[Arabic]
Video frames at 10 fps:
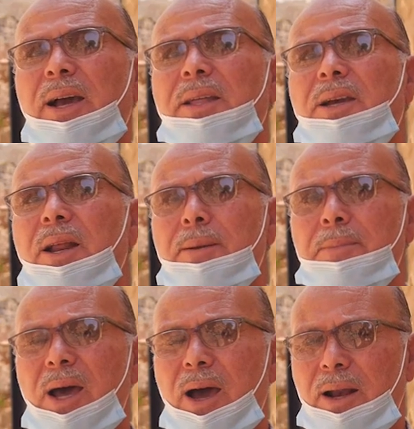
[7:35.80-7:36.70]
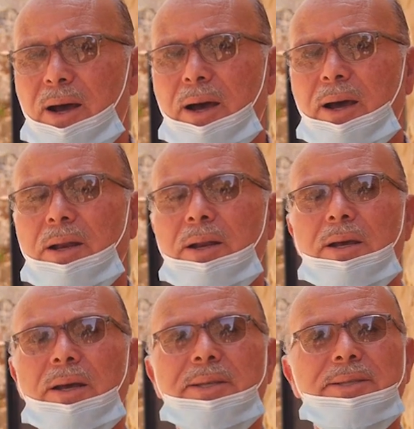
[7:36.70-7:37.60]
كان تكلمنا على
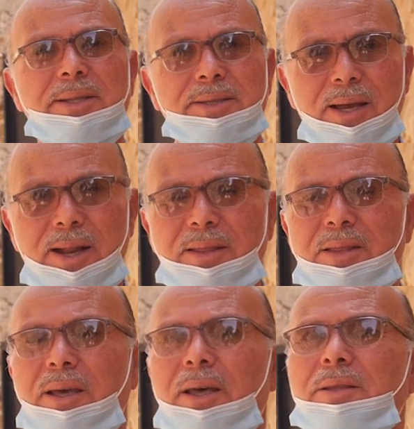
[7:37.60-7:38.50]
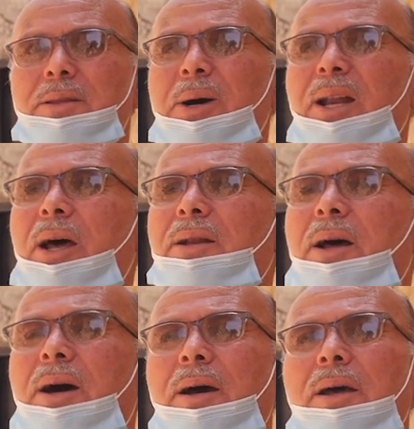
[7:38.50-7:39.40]
الزنزانات طبعا
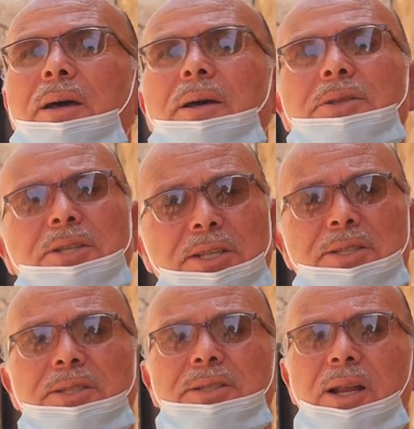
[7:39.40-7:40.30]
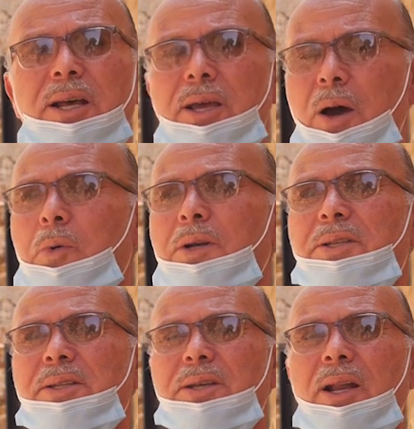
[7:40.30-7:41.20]
عندنا تسع زنزانات اول
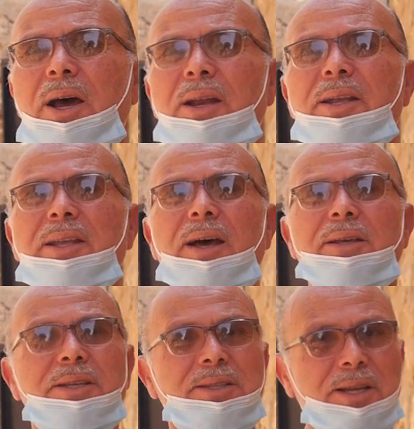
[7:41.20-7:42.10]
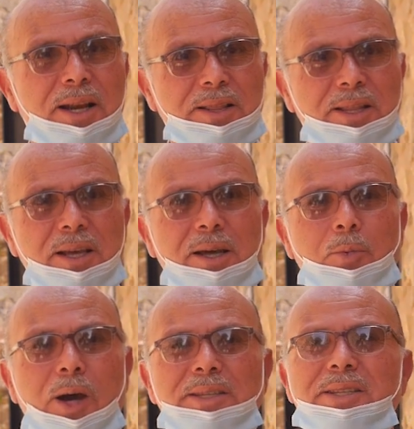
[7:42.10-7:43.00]
زنزانه اللي هي زنزانه
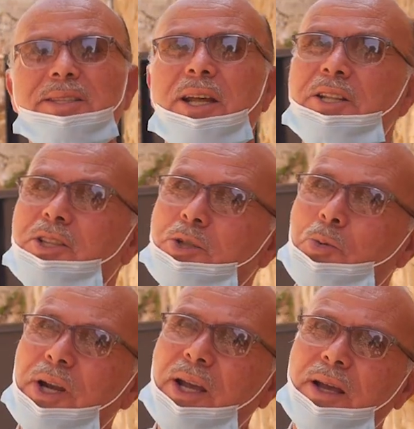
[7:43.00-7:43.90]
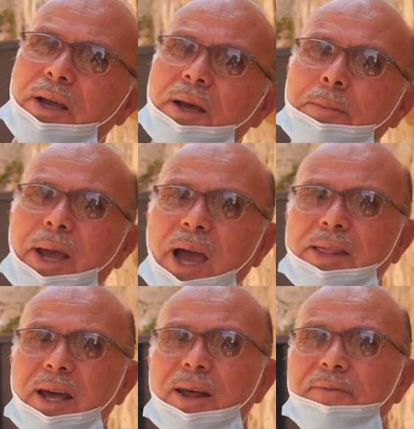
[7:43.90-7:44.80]
مخصصه للتجويع
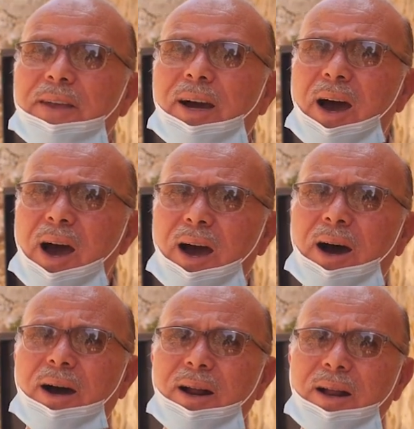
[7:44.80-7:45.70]
بحيث ان في قاعه